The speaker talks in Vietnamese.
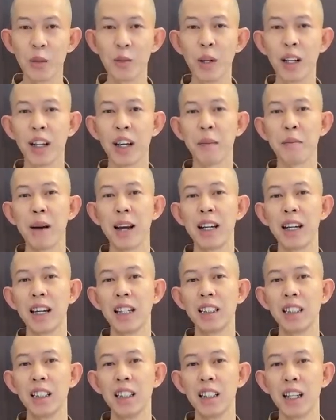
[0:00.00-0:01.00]
Chào mừng các
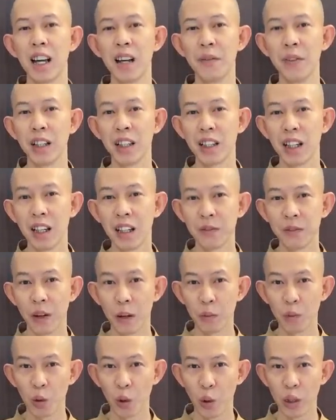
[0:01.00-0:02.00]
bạn đã trở lại với
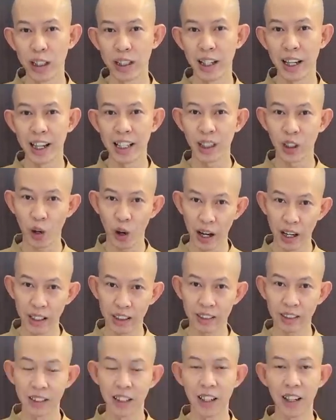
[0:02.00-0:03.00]
kênh Phong Thủy Khải
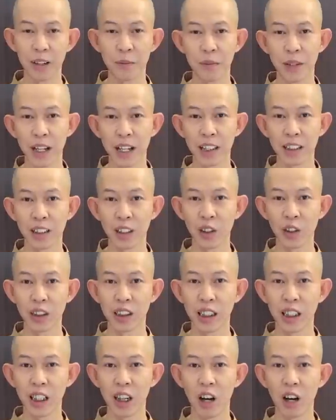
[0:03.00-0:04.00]
Toàn. Hôm nay
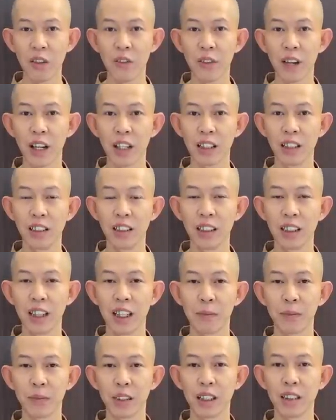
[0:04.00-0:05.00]
tôi sẽ nói về
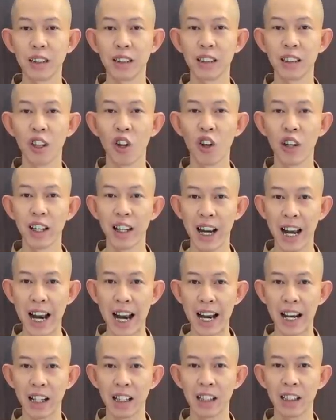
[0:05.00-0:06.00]
người cầm tinh con
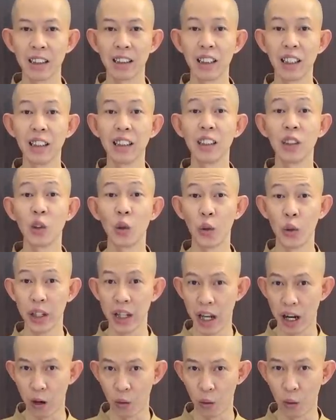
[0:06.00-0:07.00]
gà, tức
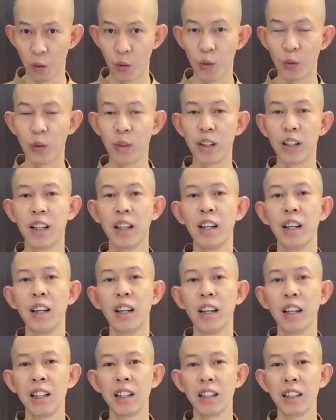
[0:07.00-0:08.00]
tuổi Dậu.
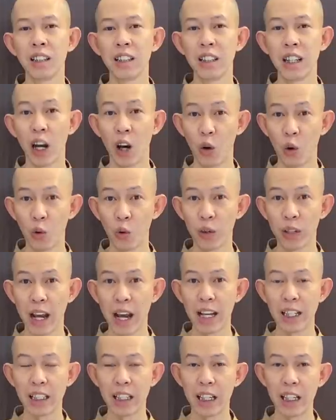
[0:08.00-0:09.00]
Dậu
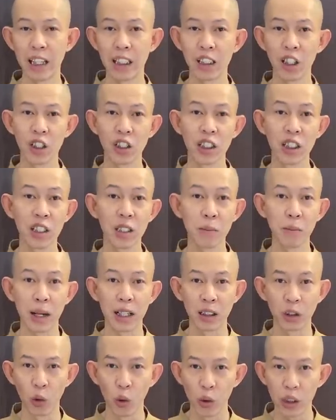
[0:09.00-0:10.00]
đại diện cho
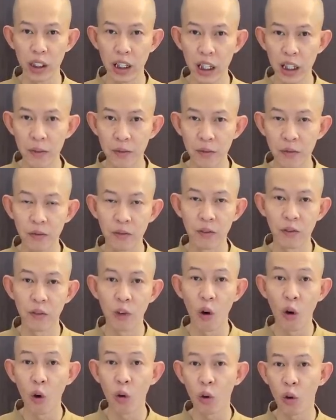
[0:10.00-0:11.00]
sức mạnh của kim,
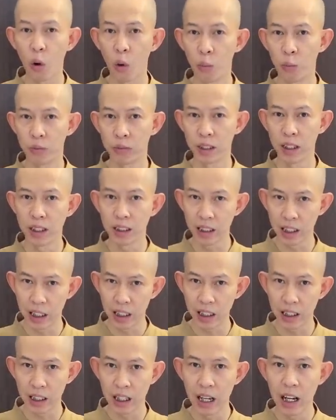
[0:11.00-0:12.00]
vô cùng
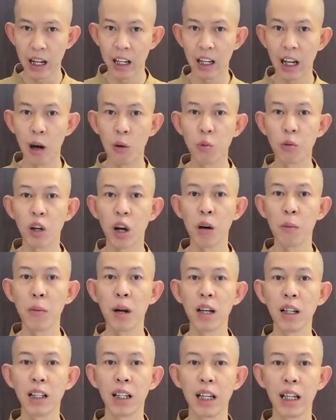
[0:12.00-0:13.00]
tinh khiết, không
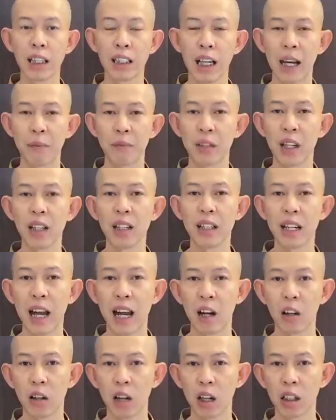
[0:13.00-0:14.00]
có bất kỳ tạp
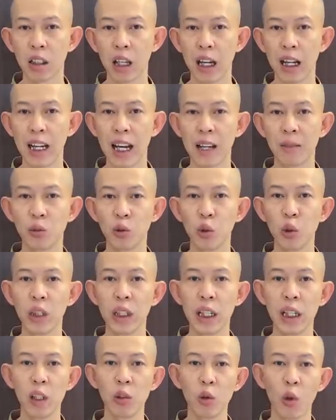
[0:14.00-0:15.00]
chất nào có thể làm
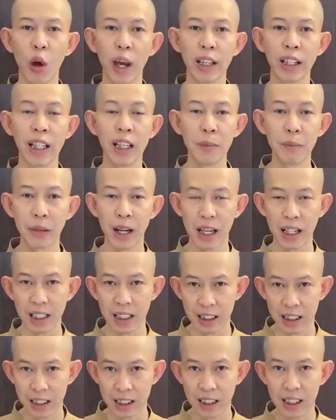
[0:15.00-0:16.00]
suy yếu loại kim
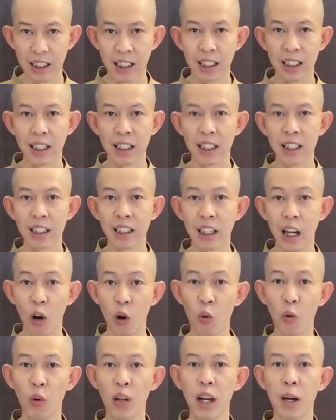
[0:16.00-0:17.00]
này.
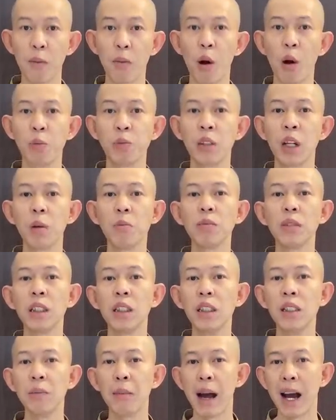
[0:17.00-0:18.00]
Dậu là một
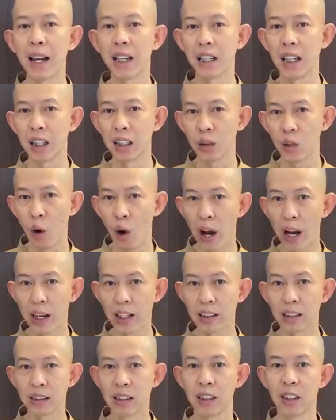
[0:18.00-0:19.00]
trong tứ mã cực
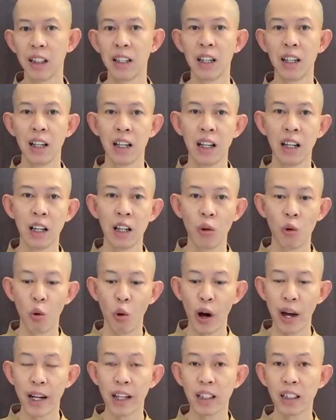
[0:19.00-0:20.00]
đoan,
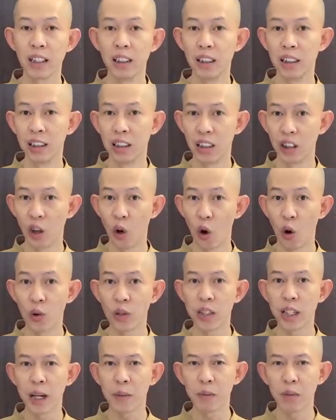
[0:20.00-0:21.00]
ngoan cường,
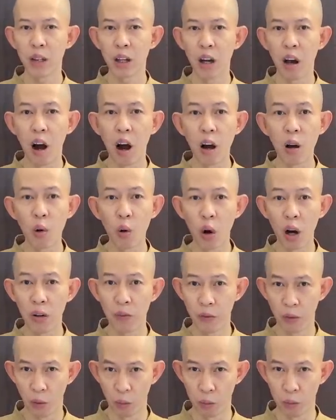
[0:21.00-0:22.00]
cố chấp, khó
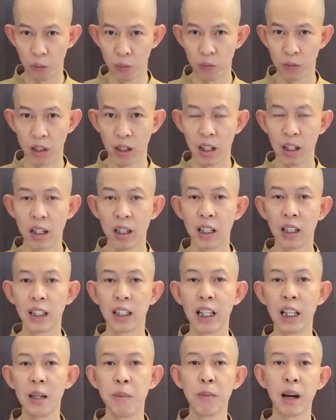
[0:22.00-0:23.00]
khuất phục.
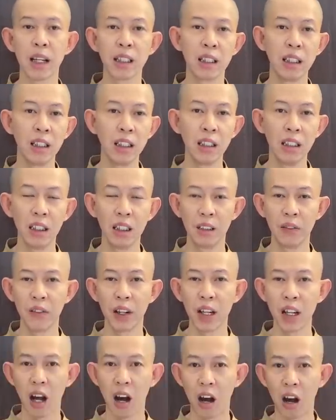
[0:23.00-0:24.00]
Khi mà thương
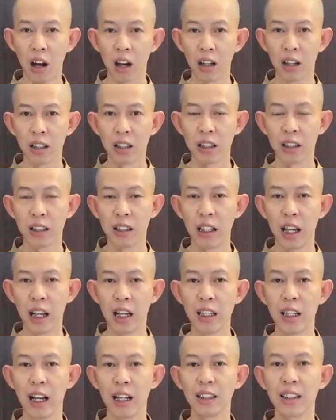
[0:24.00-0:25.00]
lượng với họ,
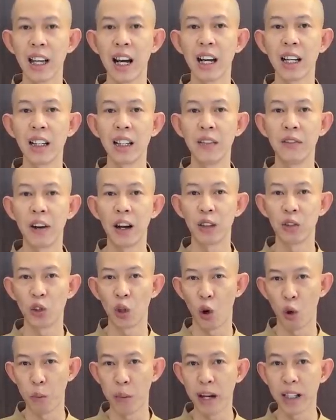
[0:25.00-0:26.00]
dễ dẫn ta đi
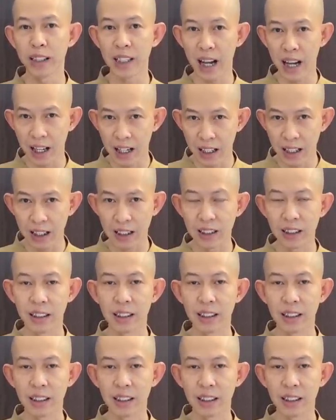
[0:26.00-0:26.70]
vào chỗ bế tắc.